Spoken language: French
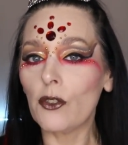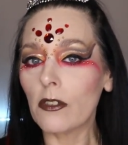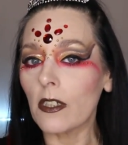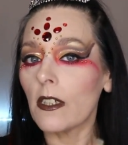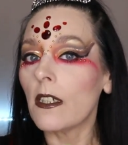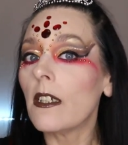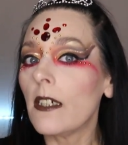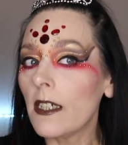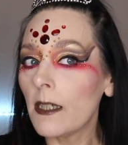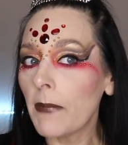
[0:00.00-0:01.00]
Donc
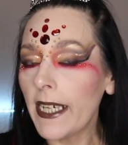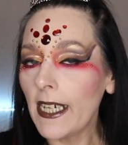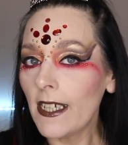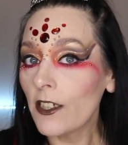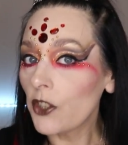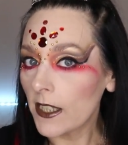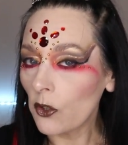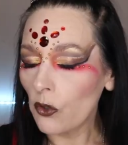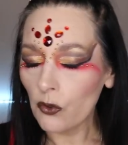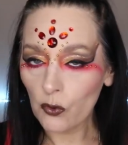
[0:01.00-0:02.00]
Maëlle,
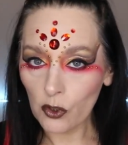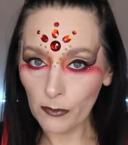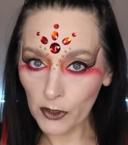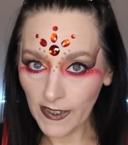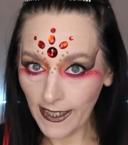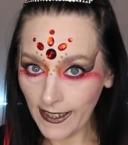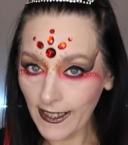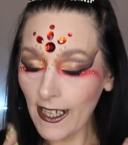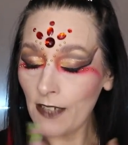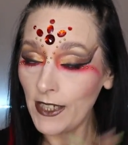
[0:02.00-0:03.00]
j'attends ton commentaire
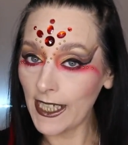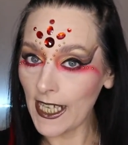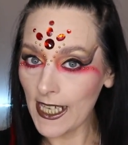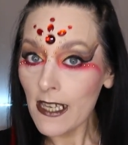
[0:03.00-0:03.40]
avec